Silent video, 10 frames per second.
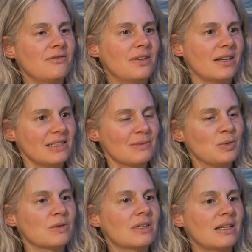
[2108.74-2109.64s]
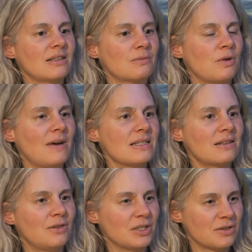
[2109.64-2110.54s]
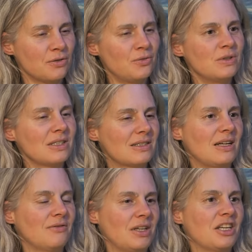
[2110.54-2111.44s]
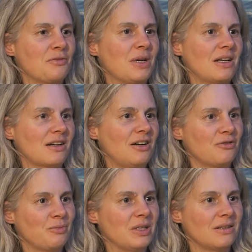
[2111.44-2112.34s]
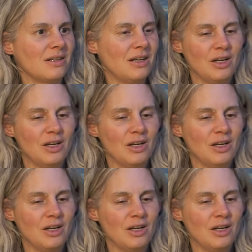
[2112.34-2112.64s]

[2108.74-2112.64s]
Referenzpunkt hat, dass man weiß, boah, so fühlt sich's an, wenn ich in meiner Kraft mhm. bin.